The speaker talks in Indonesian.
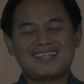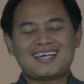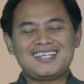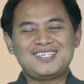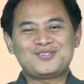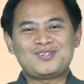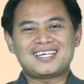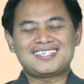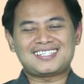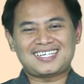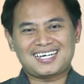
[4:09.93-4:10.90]
tadi sudah
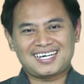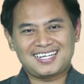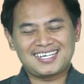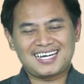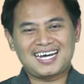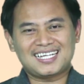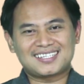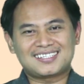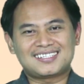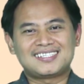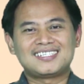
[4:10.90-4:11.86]
kita lihat
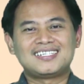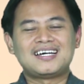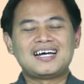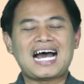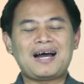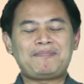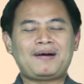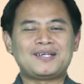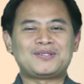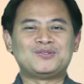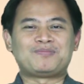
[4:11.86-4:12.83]
apa
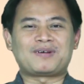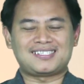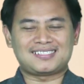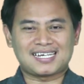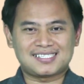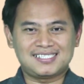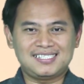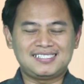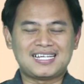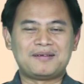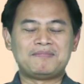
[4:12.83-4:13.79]
itu presentasi
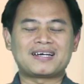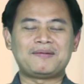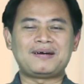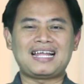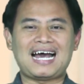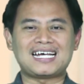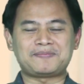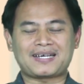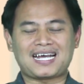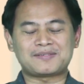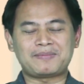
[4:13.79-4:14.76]
dan bagaimana
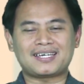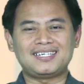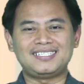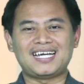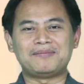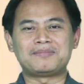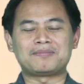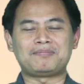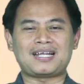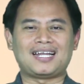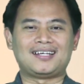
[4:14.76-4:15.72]
aspek-aspek yang
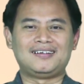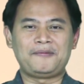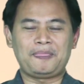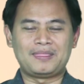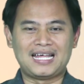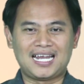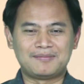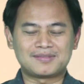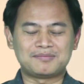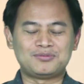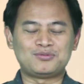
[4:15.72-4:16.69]
berperan dalam
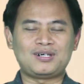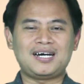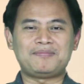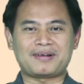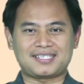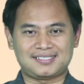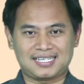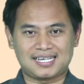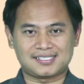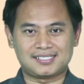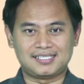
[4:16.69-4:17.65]
sebuah
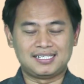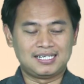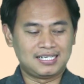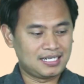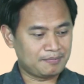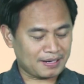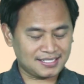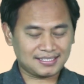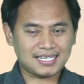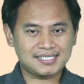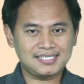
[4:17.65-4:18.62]
presentasi.
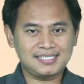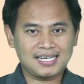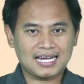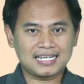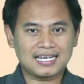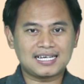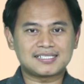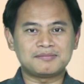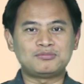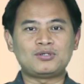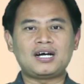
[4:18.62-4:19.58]
Presentasi adalah
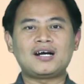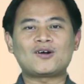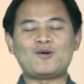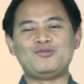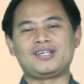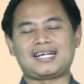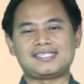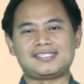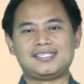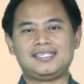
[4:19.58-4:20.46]
sebuah komunikasi.